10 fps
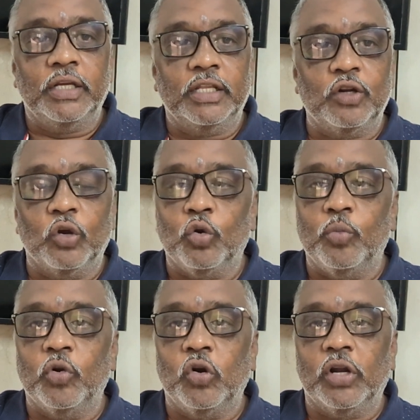ఏదైనా
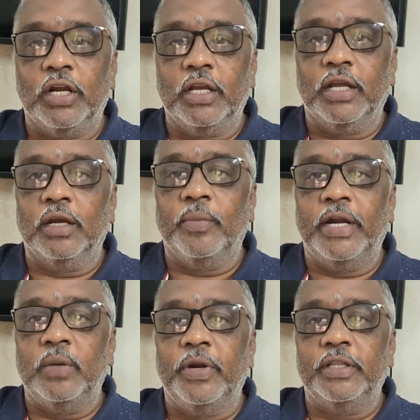కుంభకోణాన్ని కనుక
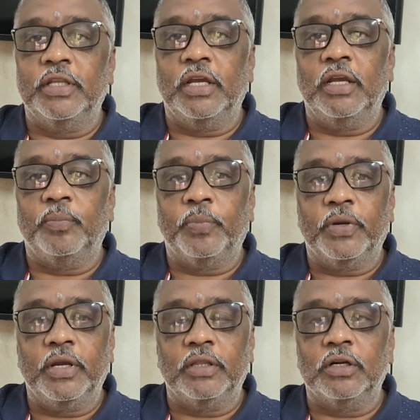బయట పెడితే
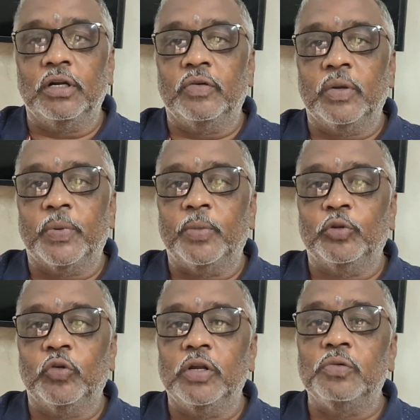కేంద్రంలో ఉన్న
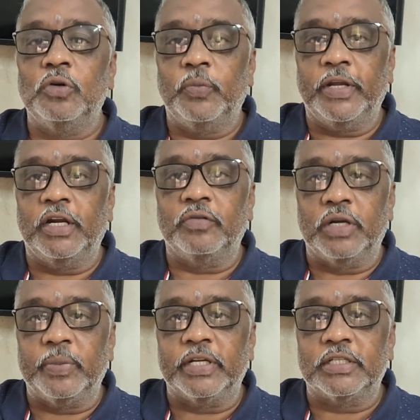ప్రభుత్వాలు
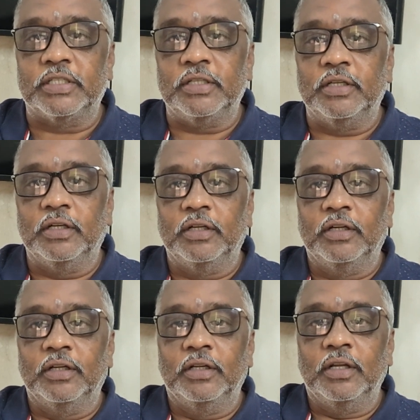కూలిపోయినటువంటి పరిస్థితి
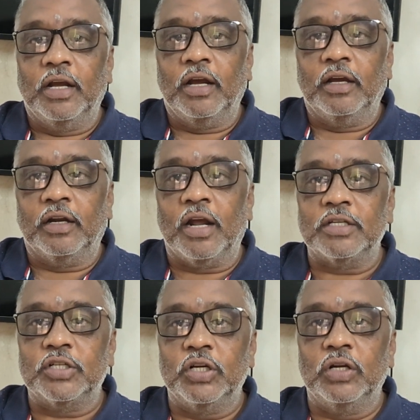
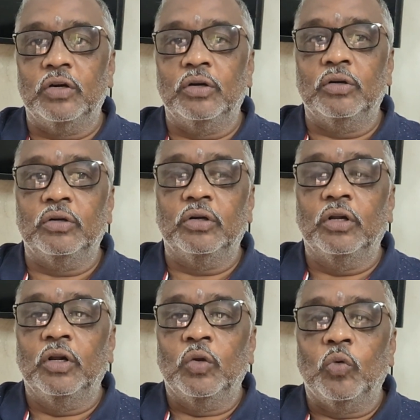రాష్ట్రంలో
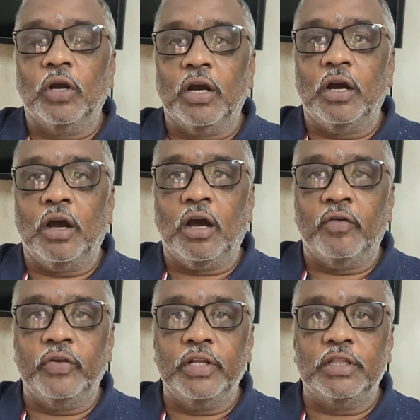ఒక
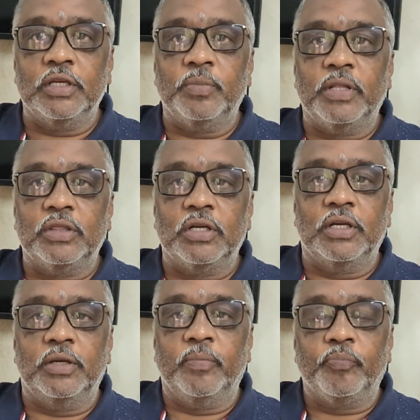అవినీతి మంత్రి
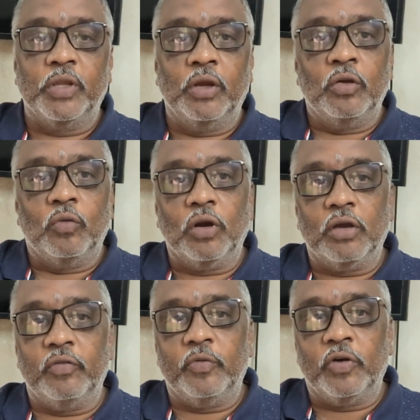
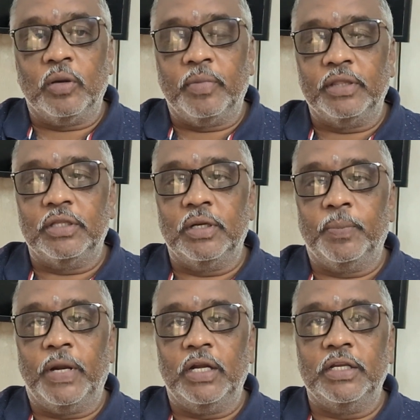ఒక ఒక మంత్రి
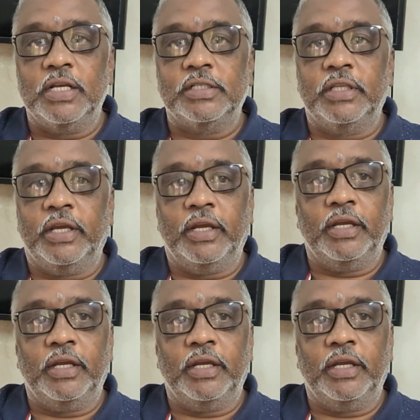పెళ్లి చేస్తే